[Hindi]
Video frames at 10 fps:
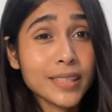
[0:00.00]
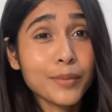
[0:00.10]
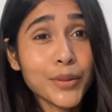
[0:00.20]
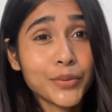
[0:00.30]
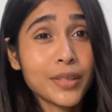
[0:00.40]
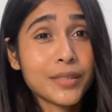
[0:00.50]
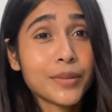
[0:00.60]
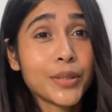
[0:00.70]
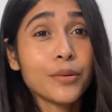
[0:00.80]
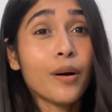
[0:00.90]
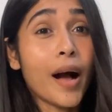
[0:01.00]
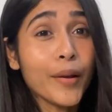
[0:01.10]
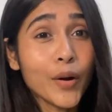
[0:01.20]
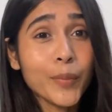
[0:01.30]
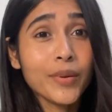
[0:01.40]
इट अबाउट टुडेज वीडियो
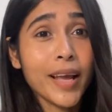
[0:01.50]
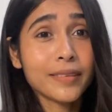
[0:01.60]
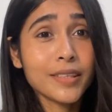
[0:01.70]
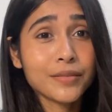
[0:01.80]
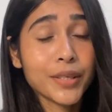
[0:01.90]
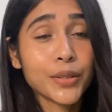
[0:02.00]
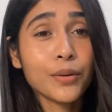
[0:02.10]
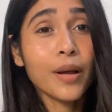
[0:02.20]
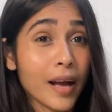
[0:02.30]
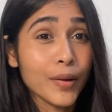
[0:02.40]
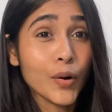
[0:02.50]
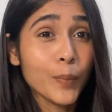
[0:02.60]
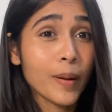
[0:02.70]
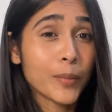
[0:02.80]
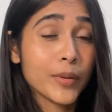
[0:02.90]
आई होप यू लाइक दिस वीडियो एंड आई
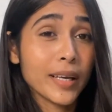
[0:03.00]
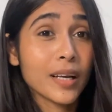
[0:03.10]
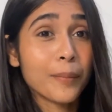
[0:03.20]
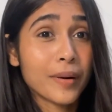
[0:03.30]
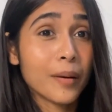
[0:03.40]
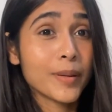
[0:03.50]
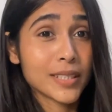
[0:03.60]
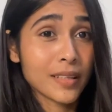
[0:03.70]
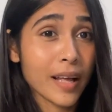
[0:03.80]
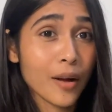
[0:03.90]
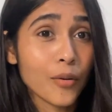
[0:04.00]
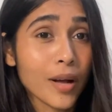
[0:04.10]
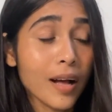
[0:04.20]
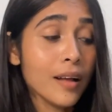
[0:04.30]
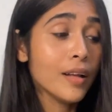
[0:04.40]
होप आपको ये कपड़ा पसंद आया
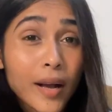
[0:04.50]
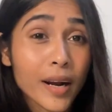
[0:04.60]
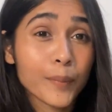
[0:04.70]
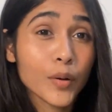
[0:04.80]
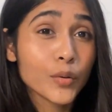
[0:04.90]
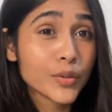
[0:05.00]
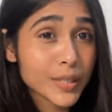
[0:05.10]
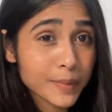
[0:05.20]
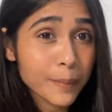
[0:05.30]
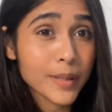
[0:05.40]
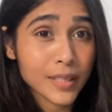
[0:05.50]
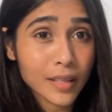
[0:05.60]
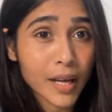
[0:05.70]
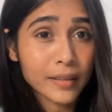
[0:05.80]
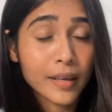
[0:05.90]
होगा तो अगर आपको कुछ भी
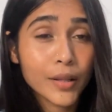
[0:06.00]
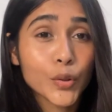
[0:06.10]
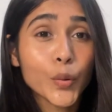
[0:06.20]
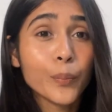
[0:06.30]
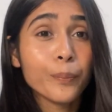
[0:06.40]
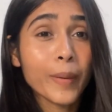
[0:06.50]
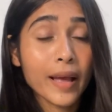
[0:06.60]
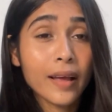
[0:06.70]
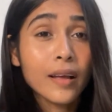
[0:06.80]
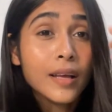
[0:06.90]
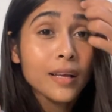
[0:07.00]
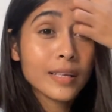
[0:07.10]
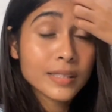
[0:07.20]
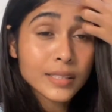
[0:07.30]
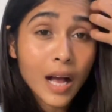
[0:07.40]
पसंद आते हैं तो मैं
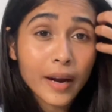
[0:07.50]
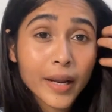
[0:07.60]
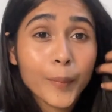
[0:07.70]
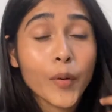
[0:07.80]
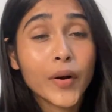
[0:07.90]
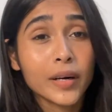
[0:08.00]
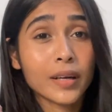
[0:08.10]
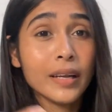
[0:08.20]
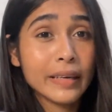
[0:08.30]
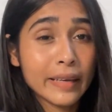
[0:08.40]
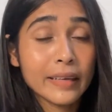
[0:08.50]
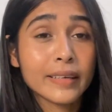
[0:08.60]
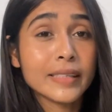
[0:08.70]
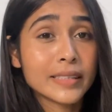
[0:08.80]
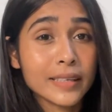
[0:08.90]
सारे प्रोडक्ट का लिंक
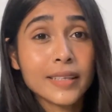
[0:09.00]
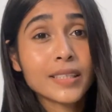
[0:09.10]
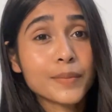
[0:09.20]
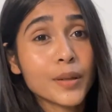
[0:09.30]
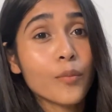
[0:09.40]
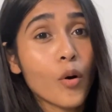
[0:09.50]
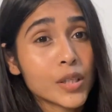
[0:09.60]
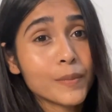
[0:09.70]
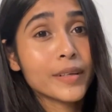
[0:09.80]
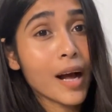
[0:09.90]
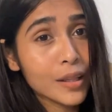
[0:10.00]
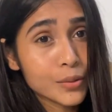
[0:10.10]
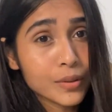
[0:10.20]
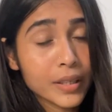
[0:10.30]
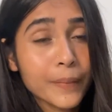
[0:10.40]
नीचे डिस्क्रिप्शन बॉक्स में डाल
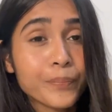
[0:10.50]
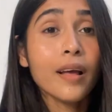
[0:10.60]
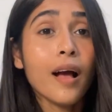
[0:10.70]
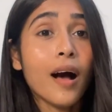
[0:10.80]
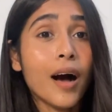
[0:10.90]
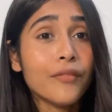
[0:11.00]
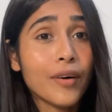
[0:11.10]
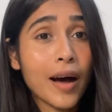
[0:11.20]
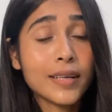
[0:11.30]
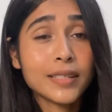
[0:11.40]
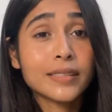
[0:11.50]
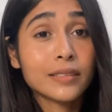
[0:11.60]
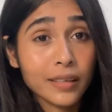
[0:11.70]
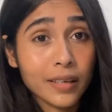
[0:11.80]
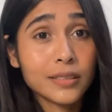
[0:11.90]
दूंगी आप वहाँ से
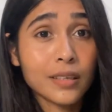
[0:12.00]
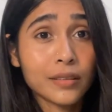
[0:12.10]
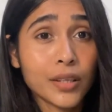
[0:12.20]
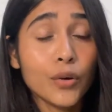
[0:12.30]
चेक कर सकते